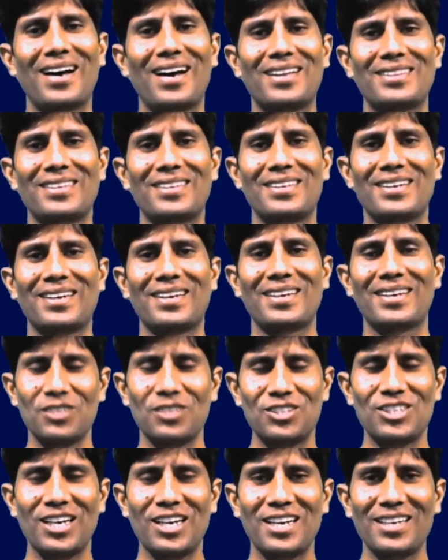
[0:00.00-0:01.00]
आती रहें
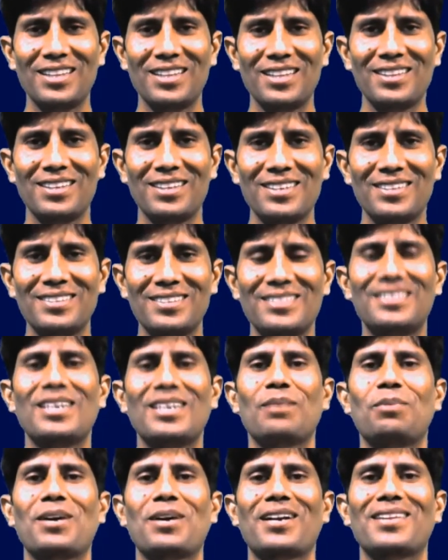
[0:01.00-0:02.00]
जय हिंद
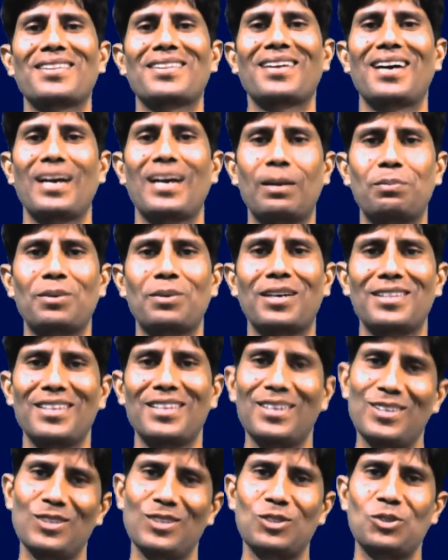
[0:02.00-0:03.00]
जय भारत आपका
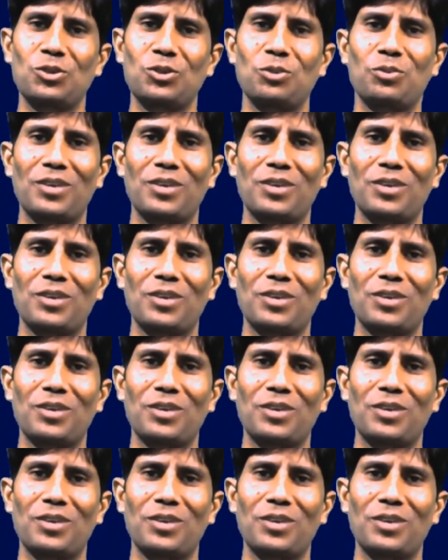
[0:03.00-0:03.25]
दिन शुभ